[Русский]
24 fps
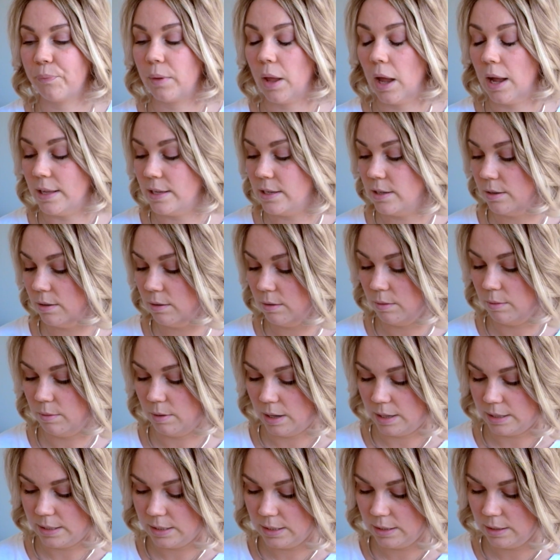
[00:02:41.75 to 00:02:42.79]
один,
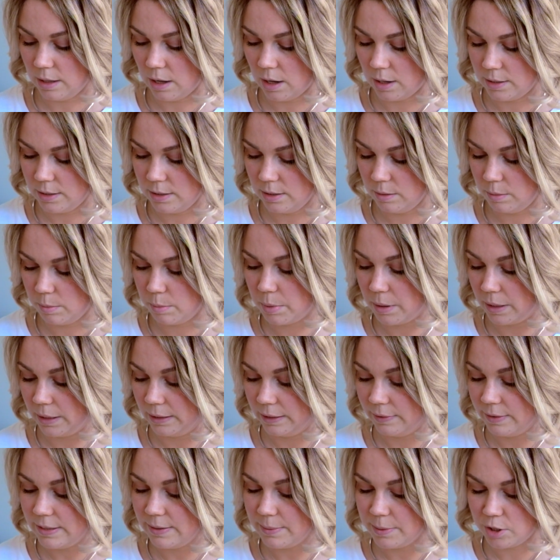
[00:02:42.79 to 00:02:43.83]
один, один бренд.
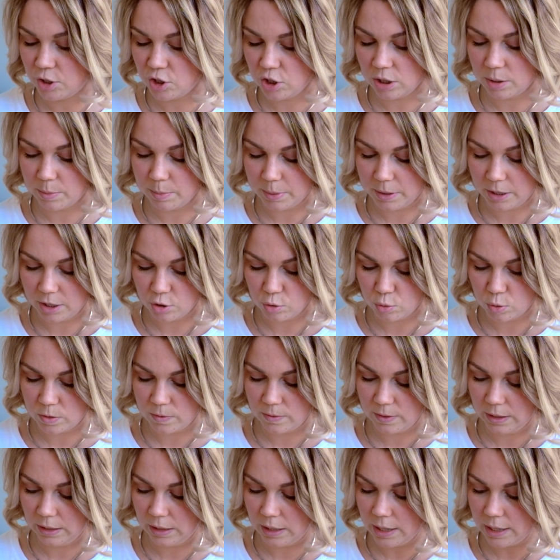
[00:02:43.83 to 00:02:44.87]
Давайте я сначала покажу
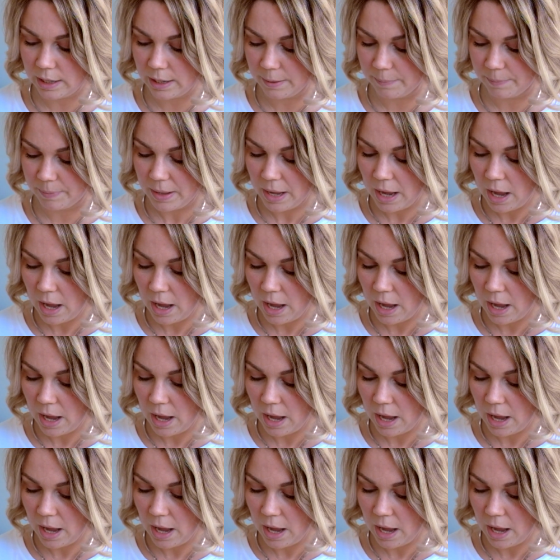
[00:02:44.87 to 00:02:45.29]
свои лаки, э,